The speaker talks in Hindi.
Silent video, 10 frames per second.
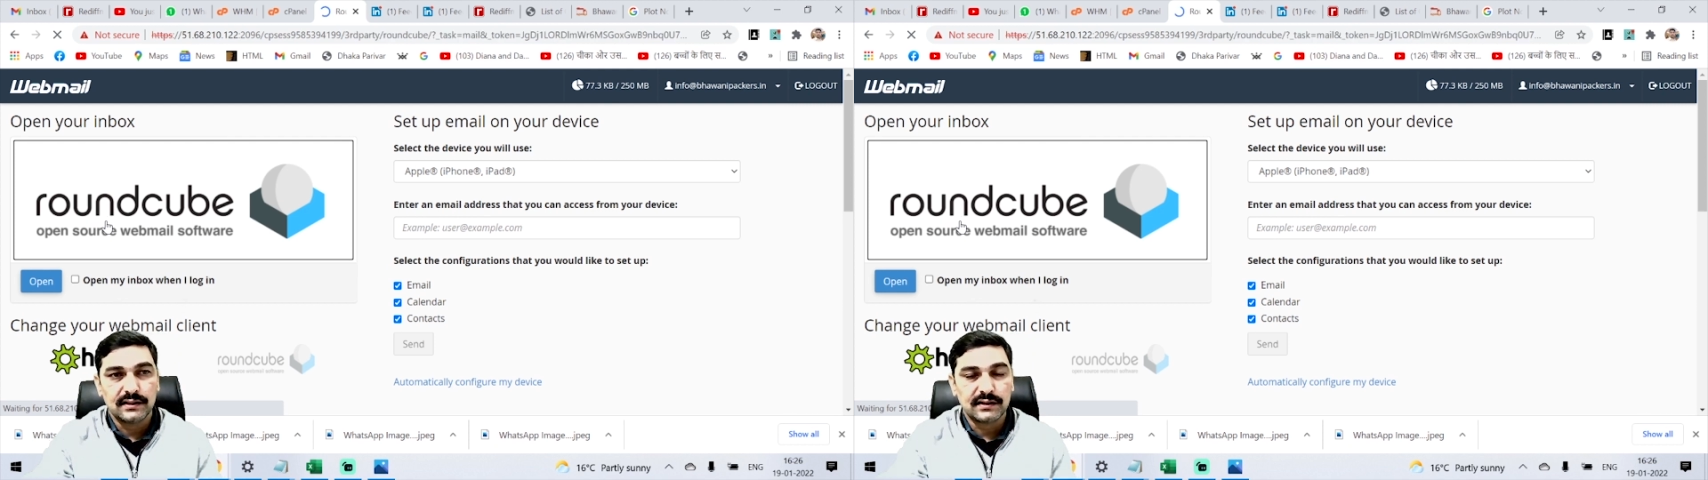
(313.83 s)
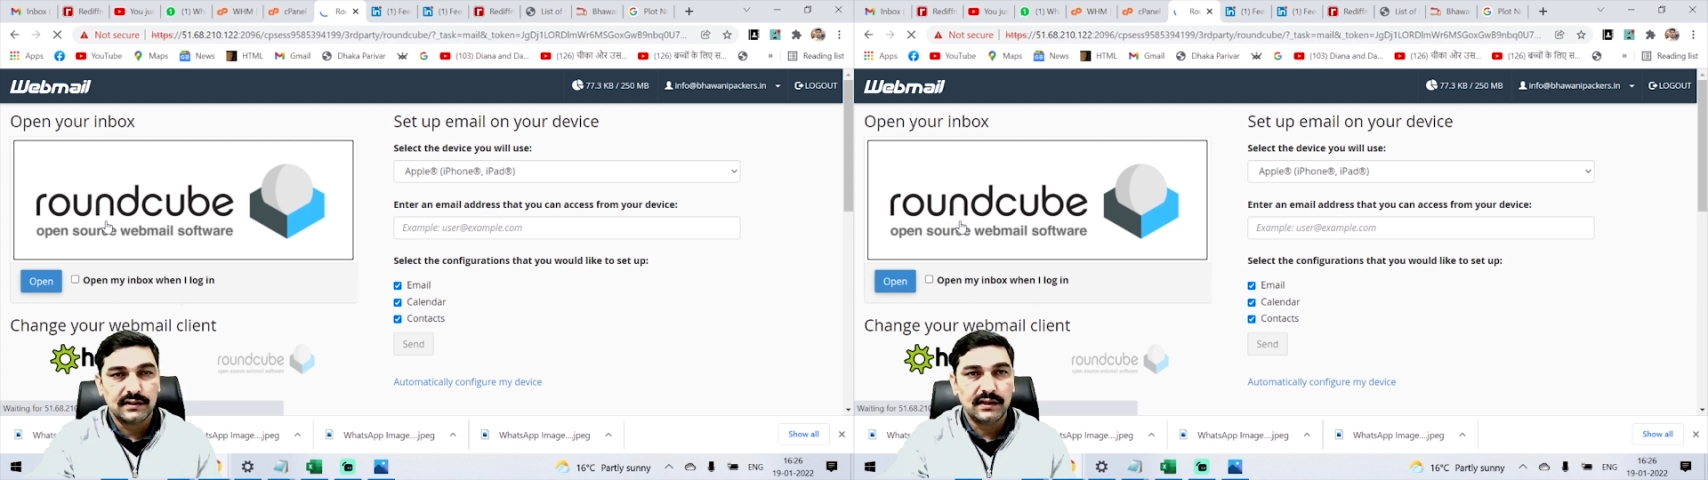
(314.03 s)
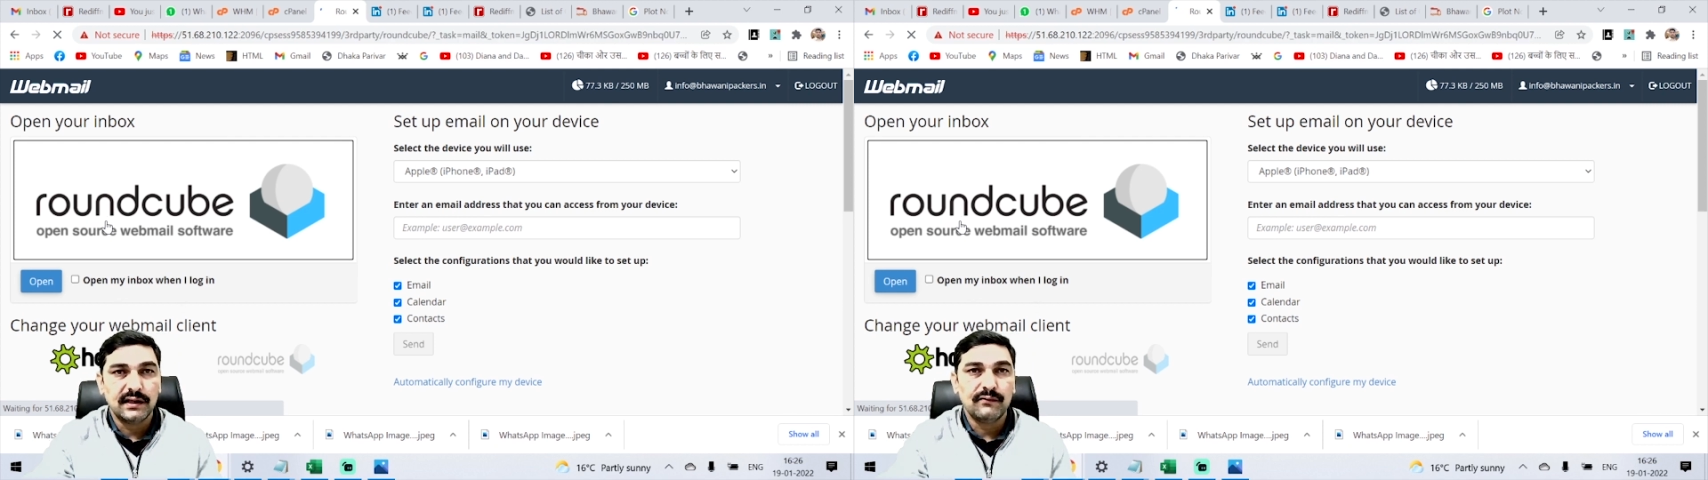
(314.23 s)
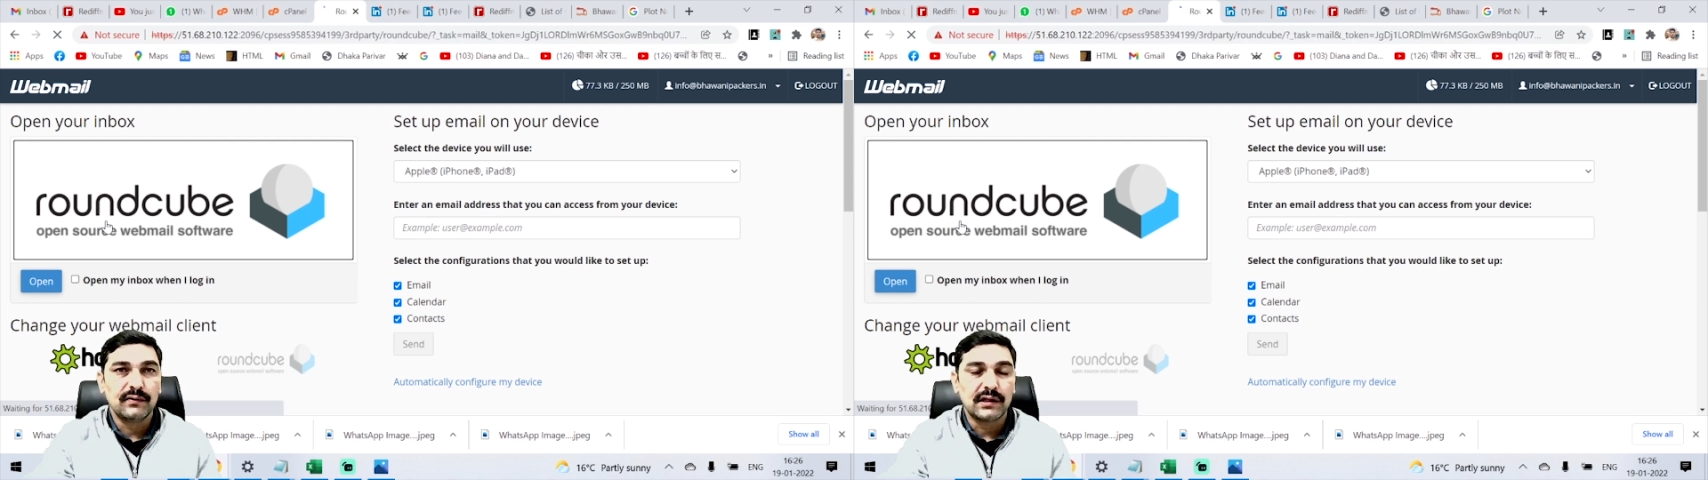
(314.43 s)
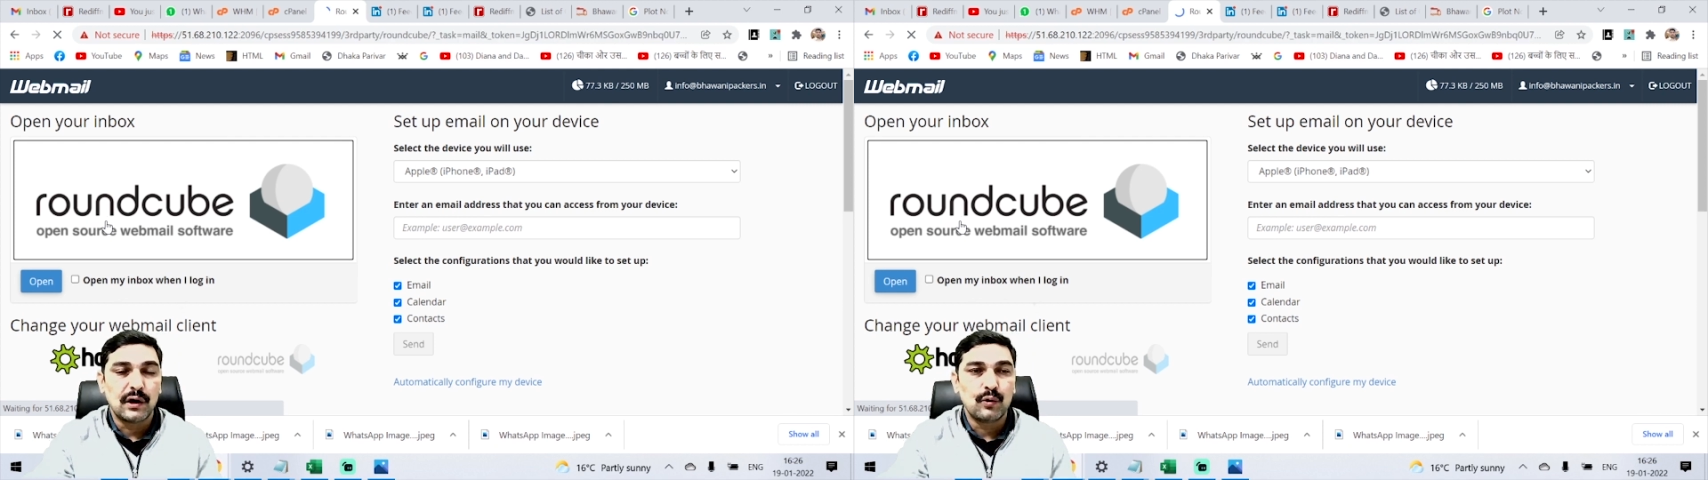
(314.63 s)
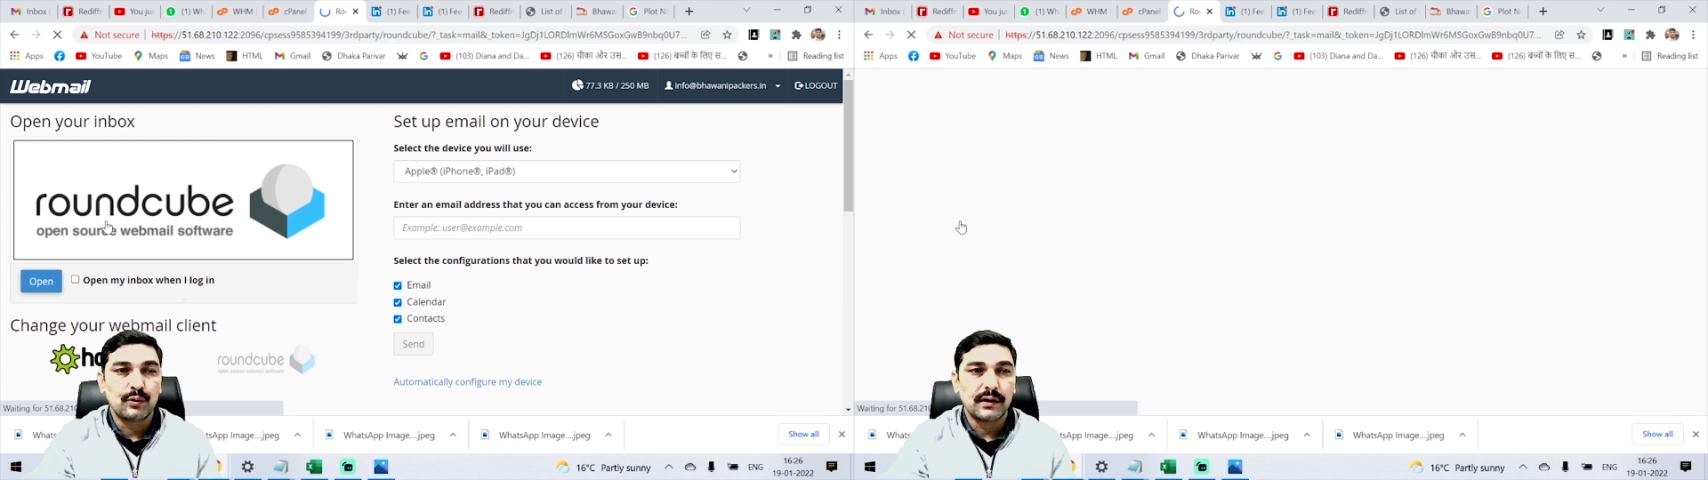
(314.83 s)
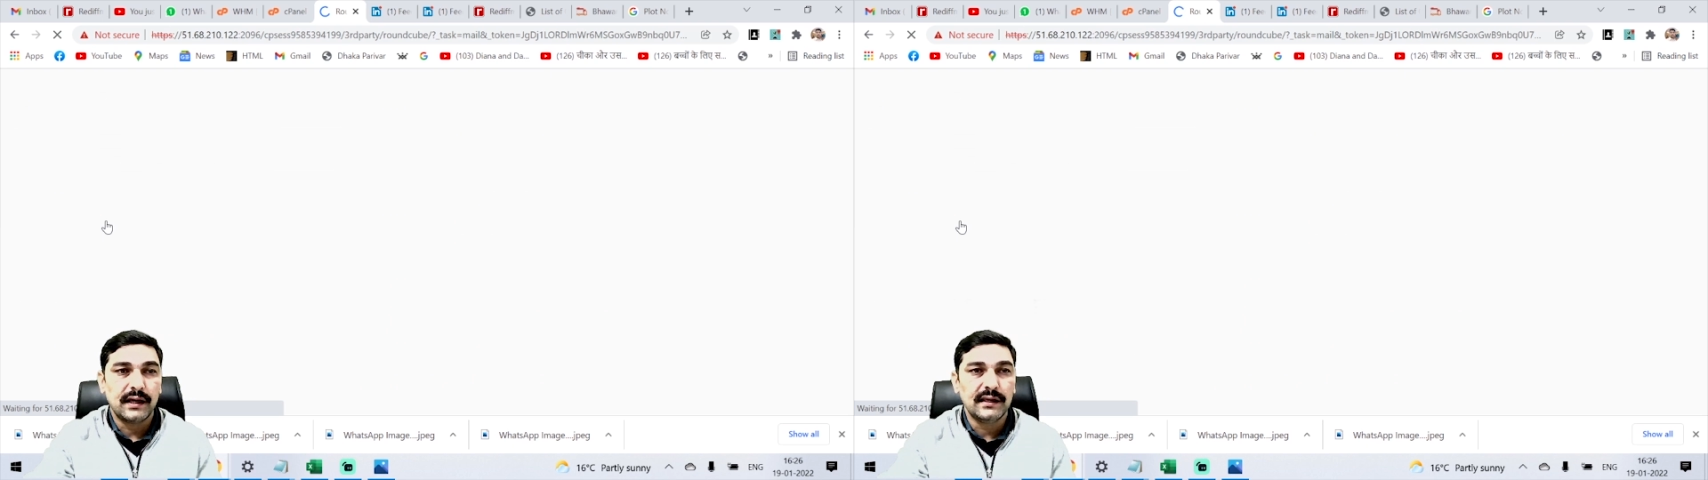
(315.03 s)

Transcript: सकते हैं विदाउट